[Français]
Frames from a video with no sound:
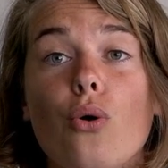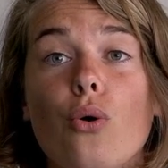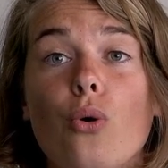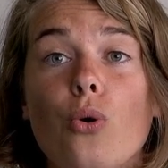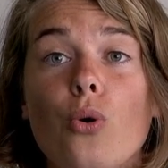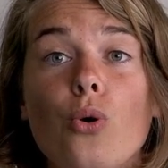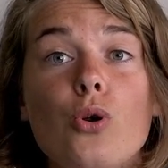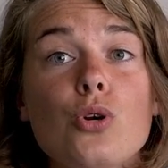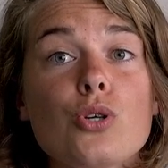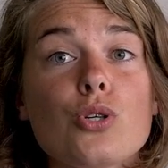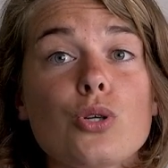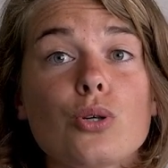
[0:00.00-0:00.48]

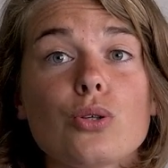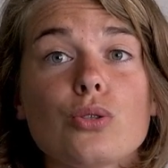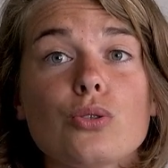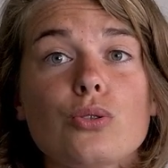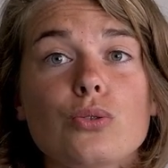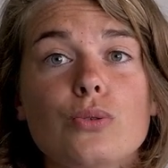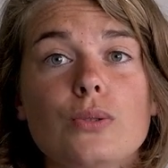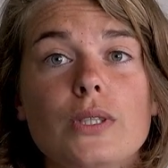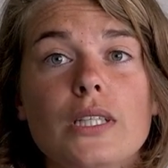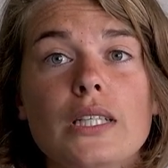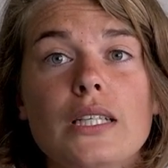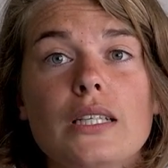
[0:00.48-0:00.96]

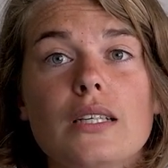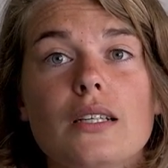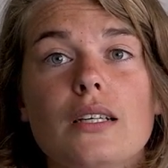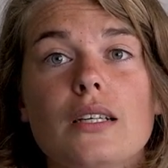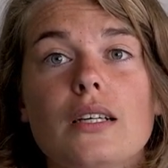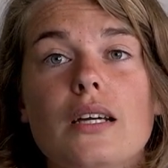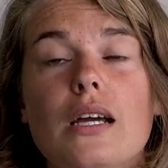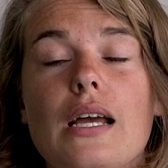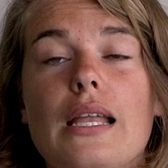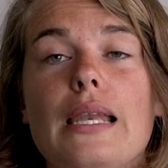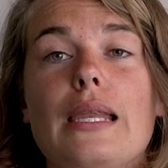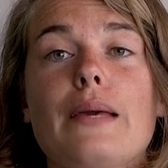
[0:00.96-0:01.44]
Aujourd'hui,
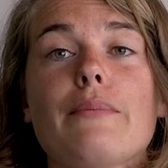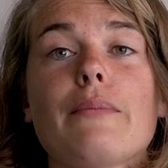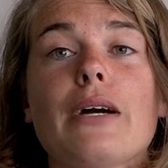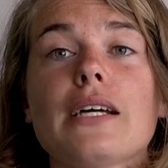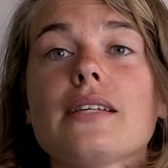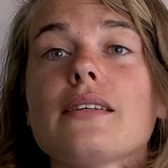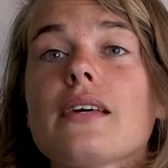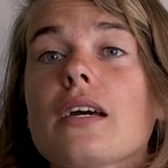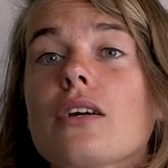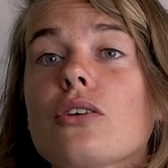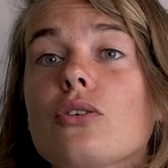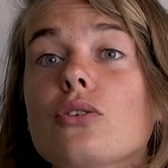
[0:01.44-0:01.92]
les
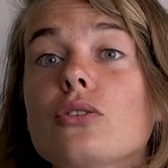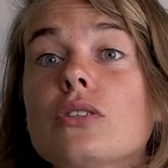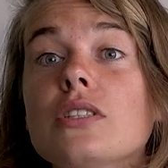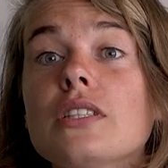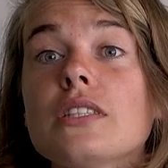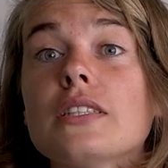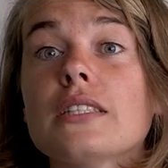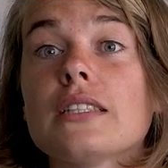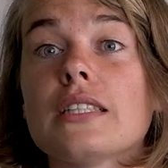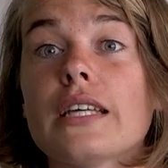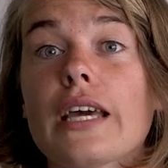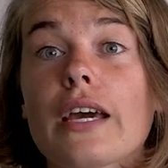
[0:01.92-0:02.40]
matériaux
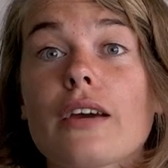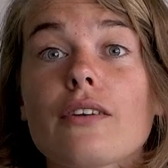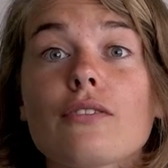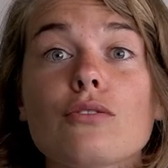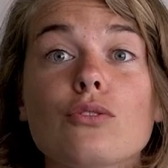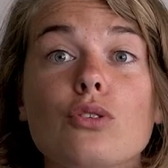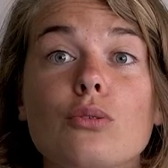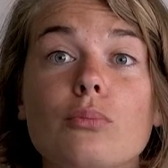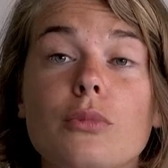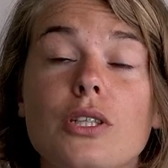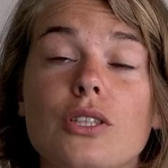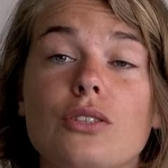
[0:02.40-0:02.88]

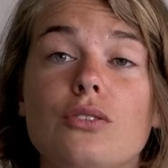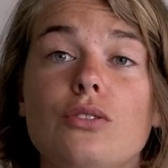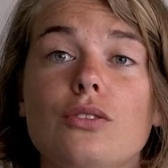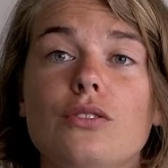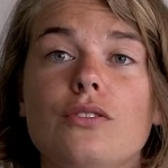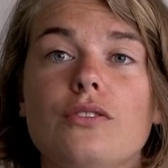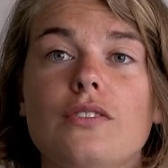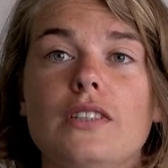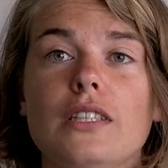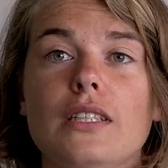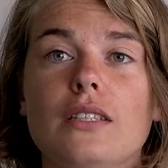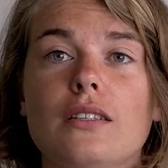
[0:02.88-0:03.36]
servent nos modes de
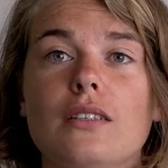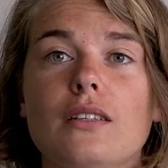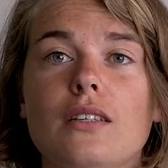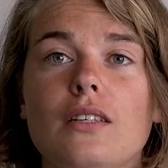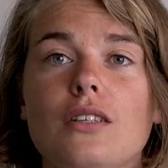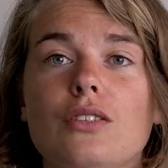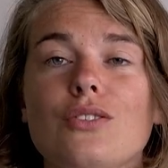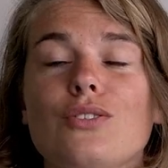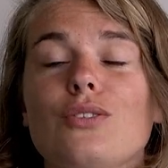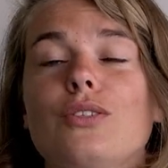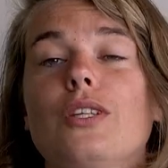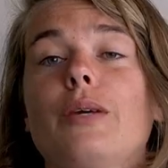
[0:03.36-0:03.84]
vie.
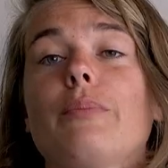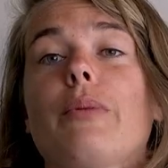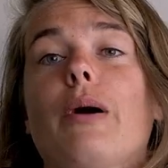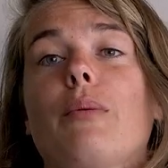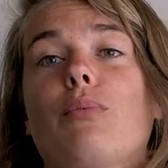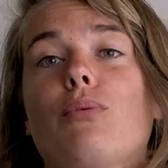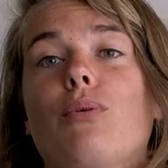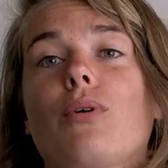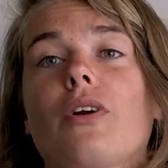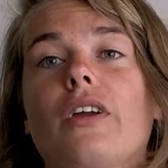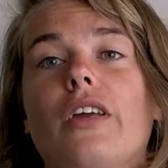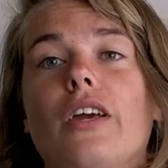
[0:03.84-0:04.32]
Ce n'est
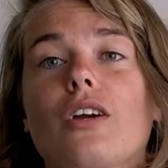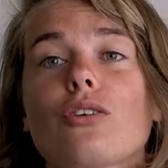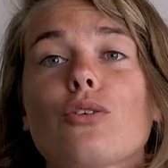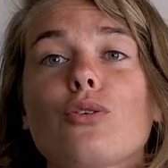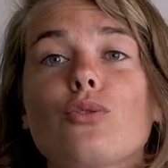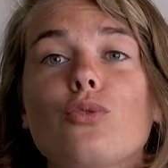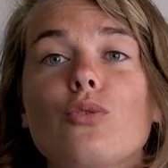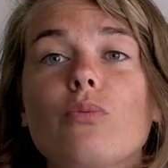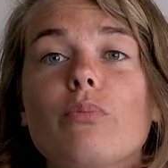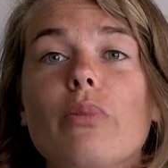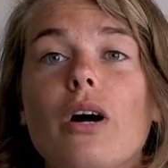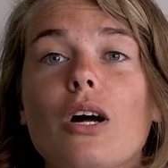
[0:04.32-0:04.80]
pas pour rien
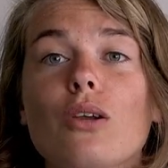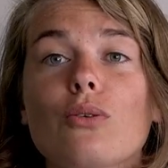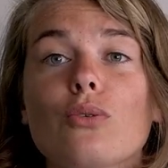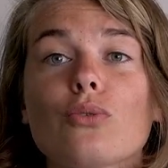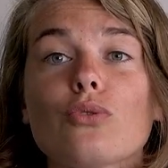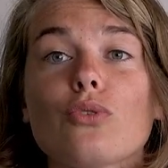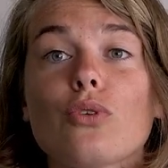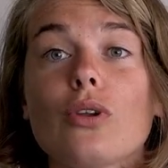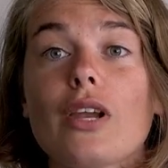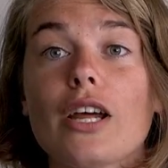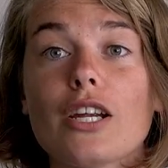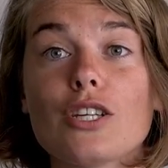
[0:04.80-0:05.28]
que nous
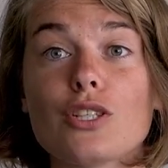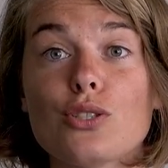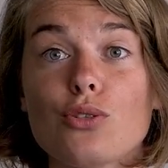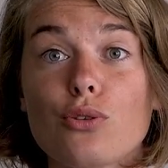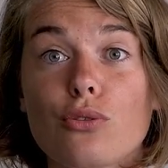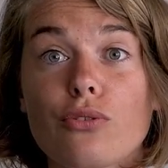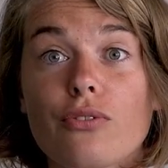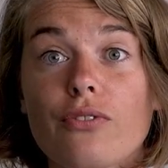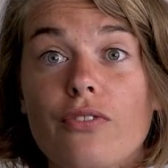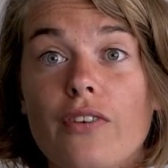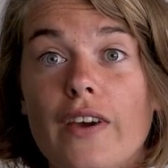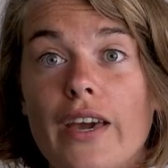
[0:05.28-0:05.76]
parlons de l'âge
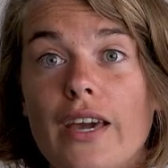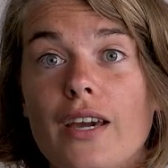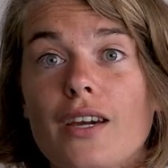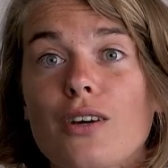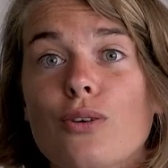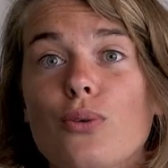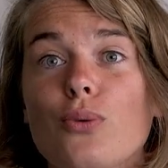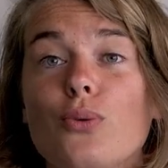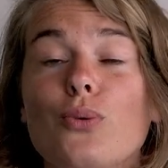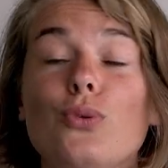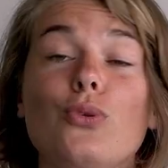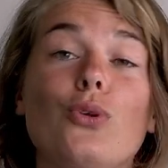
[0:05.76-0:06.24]
de
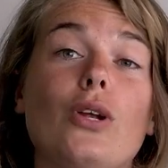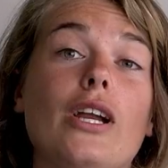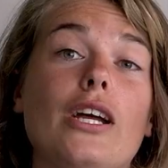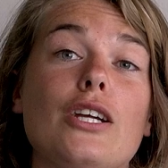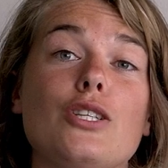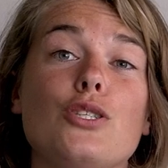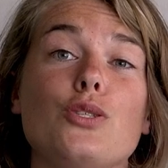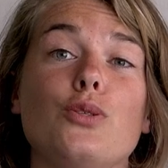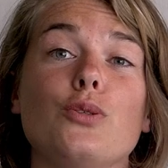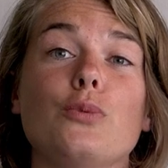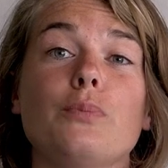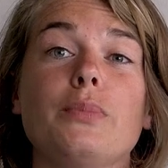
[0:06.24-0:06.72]
fer ou de
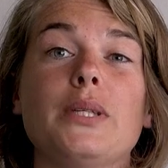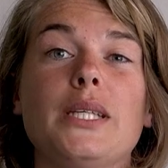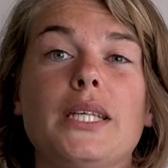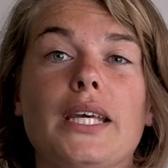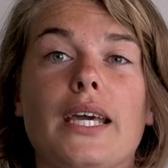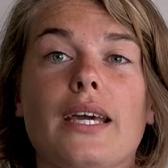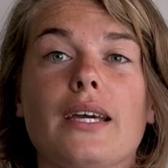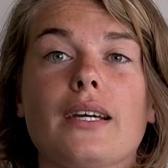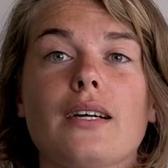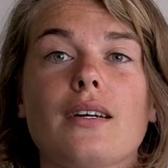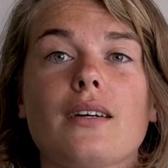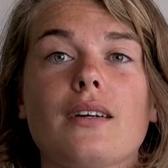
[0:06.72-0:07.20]
l'âge de
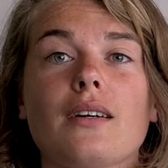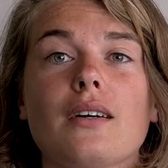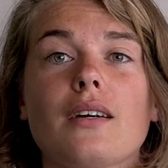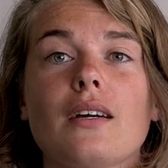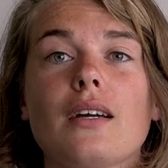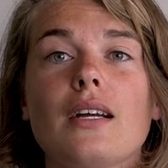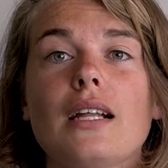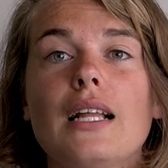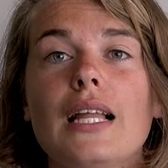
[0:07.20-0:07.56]
pierre.